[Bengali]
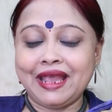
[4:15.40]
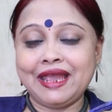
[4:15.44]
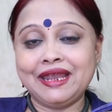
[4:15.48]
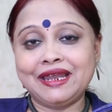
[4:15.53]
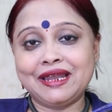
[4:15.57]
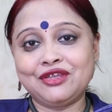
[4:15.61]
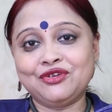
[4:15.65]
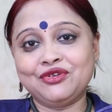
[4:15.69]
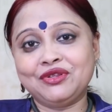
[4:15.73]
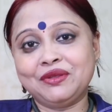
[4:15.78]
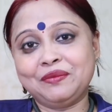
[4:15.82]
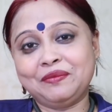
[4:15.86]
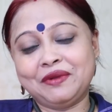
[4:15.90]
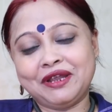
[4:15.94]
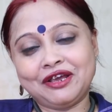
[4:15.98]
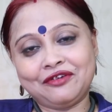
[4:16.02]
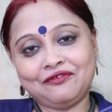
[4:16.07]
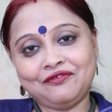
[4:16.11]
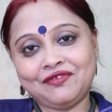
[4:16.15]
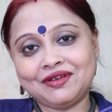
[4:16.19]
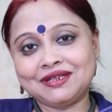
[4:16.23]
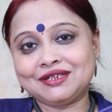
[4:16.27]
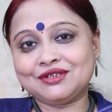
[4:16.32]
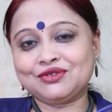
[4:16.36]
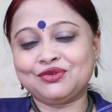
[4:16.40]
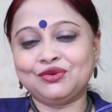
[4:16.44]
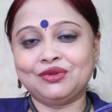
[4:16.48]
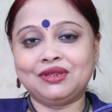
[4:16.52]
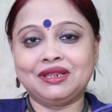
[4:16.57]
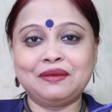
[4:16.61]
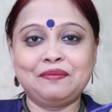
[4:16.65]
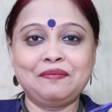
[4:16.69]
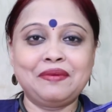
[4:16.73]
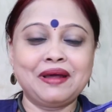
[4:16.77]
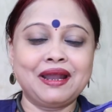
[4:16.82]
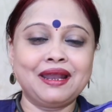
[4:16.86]
এটা যদি ব্রেকফাস্ট
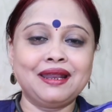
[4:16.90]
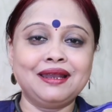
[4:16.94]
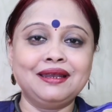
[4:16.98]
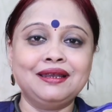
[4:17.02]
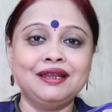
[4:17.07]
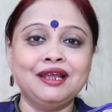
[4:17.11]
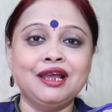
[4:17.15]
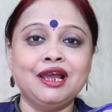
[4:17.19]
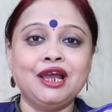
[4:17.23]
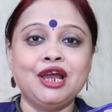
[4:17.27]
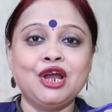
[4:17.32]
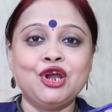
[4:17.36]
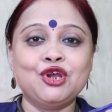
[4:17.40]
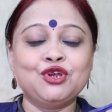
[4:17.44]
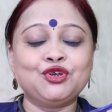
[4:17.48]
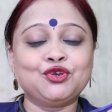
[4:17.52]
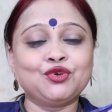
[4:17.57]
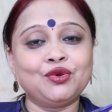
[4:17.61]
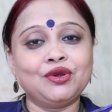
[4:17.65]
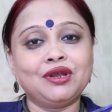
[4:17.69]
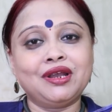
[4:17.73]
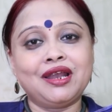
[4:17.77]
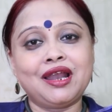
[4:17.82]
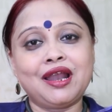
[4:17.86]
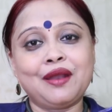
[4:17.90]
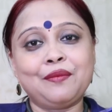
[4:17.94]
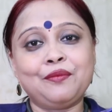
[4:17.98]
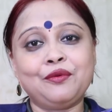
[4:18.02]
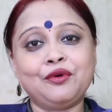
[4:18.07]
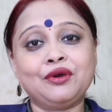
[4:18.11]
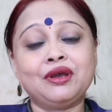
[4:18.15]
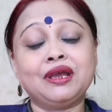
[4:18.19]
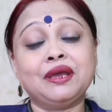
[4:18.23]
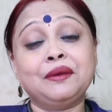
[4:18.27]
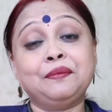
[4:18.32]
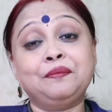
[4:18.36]
করতে পারেন শরীরের
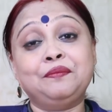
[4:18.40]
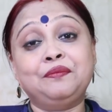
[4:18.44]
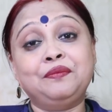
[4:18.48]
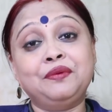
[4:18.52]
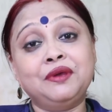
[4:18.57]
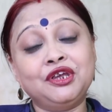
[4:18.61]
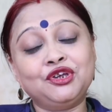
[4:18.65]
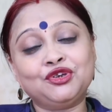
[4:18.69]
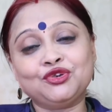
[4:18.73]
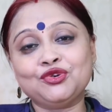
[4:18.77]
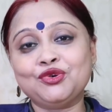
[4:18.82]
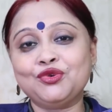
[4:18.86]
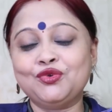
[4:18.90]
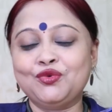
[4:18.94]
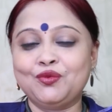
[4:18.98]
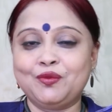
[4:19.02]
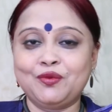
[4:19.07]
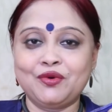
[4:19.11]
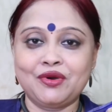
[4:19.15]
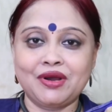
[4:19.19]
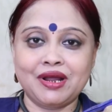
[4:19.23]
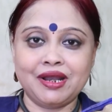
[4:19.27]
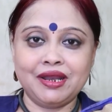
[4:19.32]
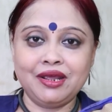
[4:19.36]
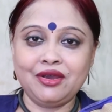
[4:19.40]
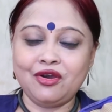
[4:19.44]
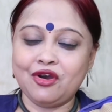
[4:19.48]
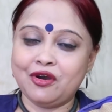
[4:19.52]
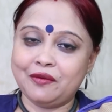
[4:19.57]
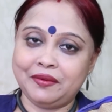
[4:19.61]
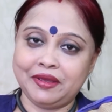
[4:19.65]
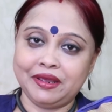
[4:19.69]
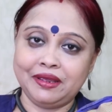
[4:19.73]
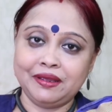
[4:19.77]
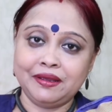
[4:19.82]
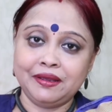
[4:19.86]
পক্ষে ভীষণ উপকারী
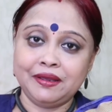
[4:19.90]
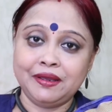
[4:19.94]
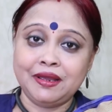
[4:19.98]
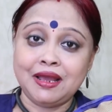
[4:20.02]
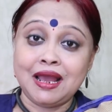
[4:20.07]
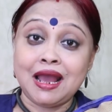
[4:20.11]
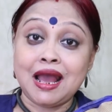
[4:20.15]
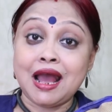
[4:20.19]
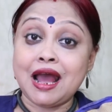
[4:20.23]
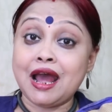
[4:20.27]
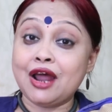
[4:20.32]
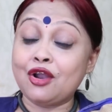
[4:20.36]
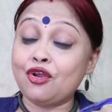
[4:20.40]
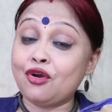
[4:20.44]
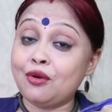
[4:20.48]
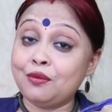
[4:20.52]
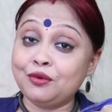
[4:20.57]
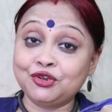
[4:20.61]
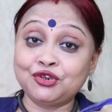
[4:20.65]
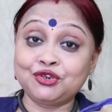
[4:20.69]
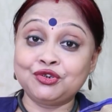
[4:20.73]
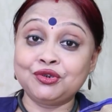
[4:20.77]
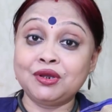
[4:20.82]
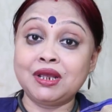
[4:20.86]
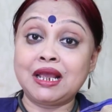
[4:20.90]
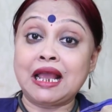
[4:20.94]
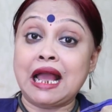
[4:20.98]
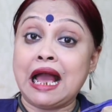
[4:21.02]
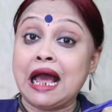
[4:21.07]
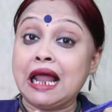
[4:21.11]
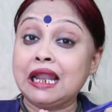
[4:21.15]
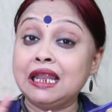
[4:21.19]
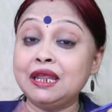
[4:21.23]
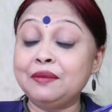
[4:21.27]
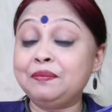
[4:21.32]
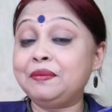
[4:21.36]
হবে আর অবশ্যই
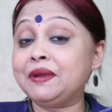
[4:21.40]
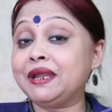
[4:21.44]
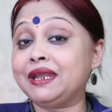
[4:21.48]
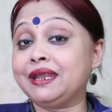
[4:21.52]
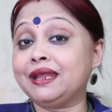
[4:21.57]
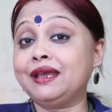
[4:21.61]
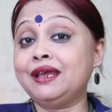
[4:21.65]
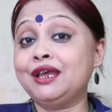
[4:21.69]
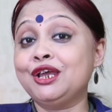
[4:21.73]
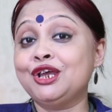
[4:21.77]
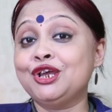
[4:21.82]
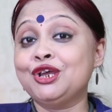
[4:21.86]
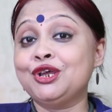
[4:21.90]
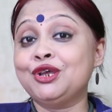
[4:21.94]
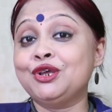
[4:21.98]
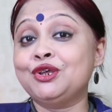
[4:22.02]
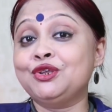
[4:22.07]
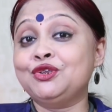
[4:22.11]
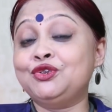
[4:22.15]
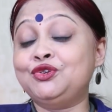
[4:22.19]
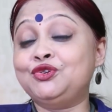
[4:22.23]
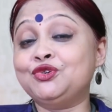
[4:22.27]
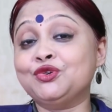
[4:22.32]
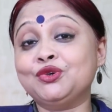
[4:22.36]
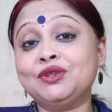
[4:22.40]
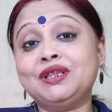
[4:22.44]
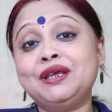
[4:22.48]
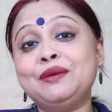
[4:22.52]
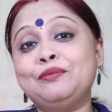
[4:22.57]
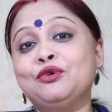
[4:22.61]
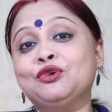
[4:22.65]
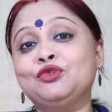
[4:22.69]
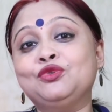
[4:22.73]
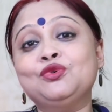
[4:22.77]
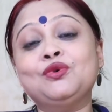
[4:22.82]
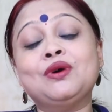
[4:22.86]
খালি পেটে যদি
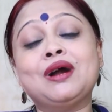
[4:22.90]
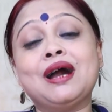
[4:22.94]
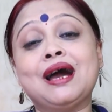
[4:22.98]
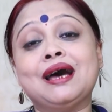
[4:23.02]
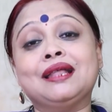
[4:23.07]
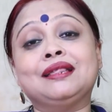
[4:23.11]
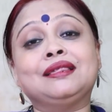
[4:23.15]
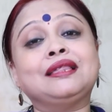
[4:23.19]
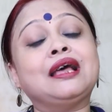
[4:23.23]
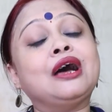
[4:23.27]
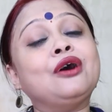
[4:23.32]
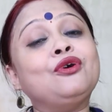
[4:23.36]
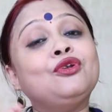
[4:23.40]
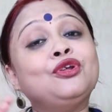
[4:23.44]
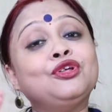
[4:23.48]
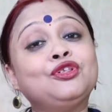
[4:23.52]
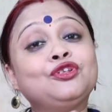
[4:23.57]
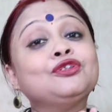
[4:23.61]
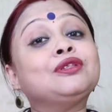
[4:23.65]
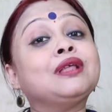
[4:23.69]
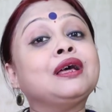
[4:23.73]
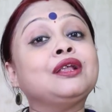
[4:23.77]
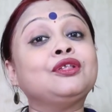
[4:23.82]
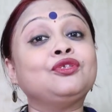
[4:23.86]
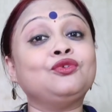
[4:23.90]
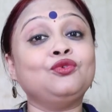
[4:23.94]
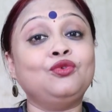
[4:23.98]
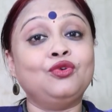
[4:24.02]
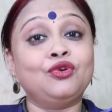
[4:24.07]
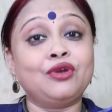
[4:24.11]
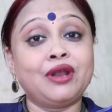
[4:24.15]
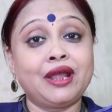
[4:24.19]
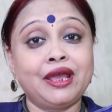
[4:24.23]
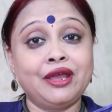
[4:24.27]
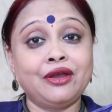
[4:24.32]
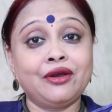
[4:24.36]
মধু খান তাহলে তো তার
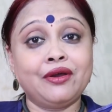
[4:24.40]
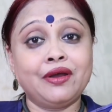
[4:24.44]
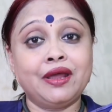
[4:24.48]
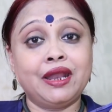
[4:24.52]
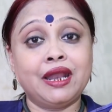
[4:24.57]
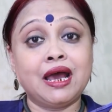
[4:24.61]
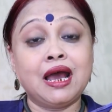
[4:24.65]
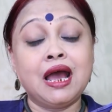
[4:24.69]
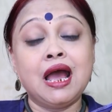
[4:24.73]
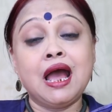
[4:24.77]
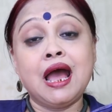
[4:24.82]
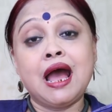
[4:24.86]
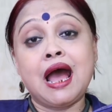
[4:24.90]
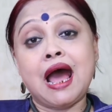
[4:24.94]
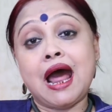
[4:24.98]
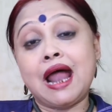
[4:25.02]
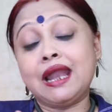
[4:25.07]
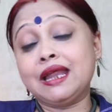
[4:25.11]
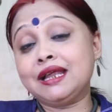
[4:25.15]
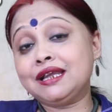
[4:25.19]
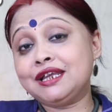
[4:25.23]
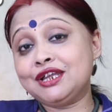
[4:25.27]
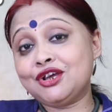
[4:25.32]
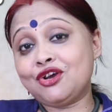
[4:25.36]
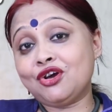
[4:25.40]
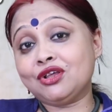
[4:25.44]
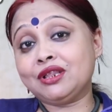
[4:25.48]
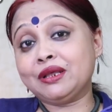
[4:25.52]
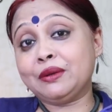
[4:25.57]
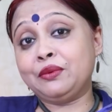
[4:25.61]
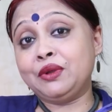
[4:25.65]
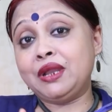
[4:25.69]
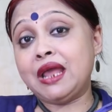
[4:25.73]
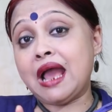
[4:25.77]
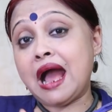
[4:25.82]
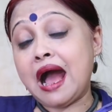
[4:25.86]
তুলনাই হয় না আরেকটি কথা
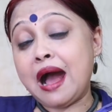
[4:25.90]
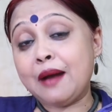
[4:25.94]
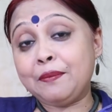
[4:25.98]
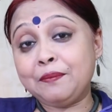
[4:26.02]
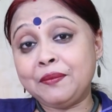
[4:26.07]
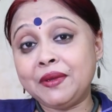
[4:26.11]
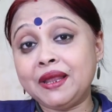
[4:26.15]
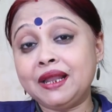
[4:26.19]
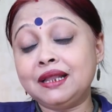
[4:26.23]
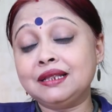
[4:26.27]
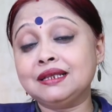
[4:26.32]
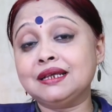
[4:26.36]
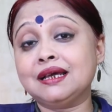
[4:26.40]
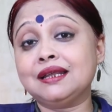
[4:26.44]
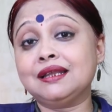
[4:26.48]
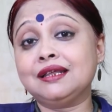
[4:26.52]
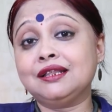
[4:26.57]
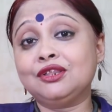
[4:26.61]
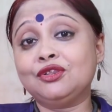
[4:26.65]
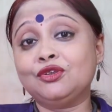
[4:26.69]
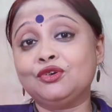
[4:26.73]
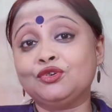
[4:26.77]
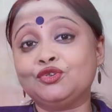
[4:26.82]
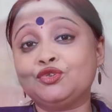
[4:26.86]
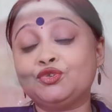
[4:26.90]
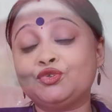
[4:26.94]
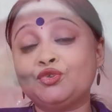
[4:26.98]
বলি আপেল জানেন তো